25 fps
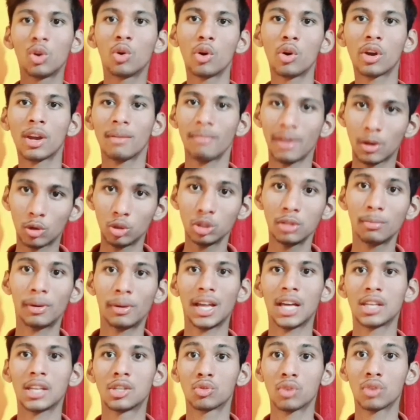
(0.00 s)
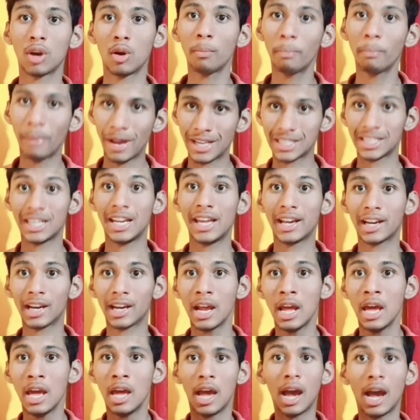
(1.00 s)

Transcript: लोगों के मैं खुद बढ़ा चुका हूँ पैसे लेकर